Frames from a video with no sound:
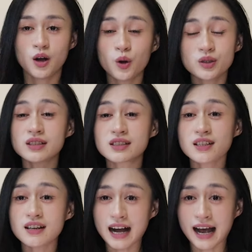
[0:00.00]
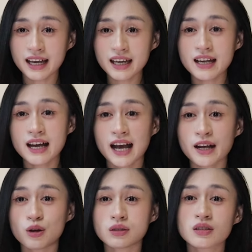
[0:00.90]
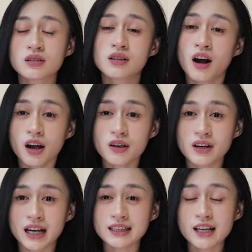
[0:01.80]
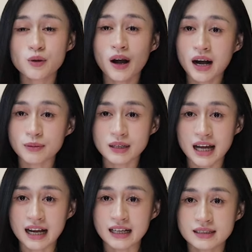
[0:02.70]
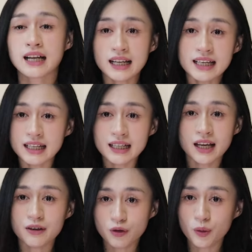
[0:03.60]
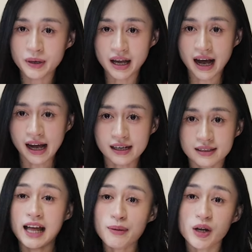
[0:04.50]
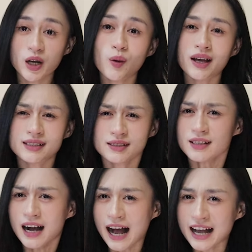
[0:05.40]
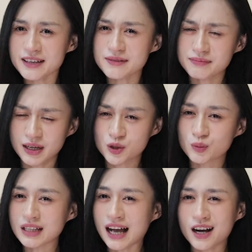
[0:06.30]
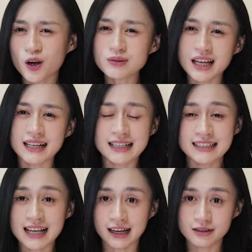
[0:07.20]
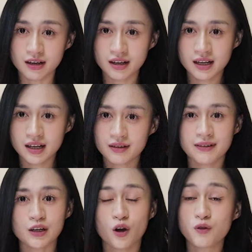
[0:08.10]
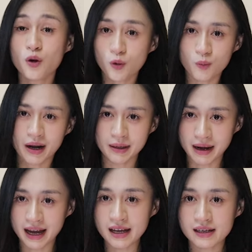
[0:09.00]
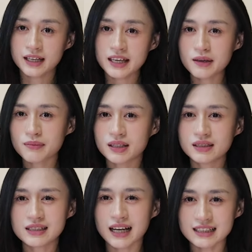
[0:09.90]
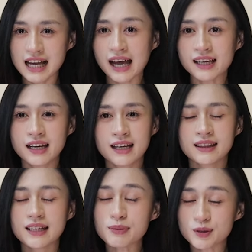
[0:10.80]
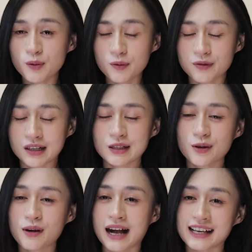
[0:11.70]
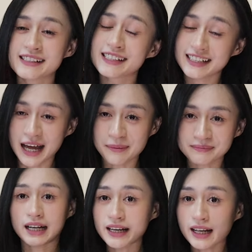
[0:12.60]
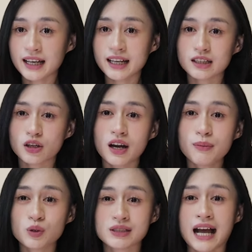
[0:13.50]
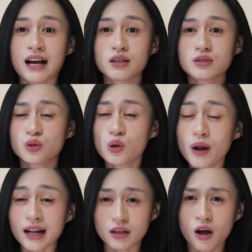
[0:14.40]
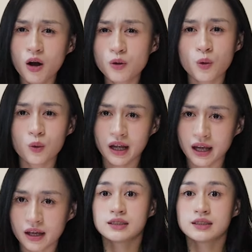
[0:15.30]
Hội chứng sợ gái ấy, hay còn được gọi với cái tên khoa học là caliginephobia là một cái loại sợ hãi mà chúng ta không thể lý giải được và nó vô cùng mạnh mẽ khi mà những chàng trai tiếp xúc với những cô gái xinh đẹp. Cái này ấy, nó là một dạng rối loạn lo âu cụ thể.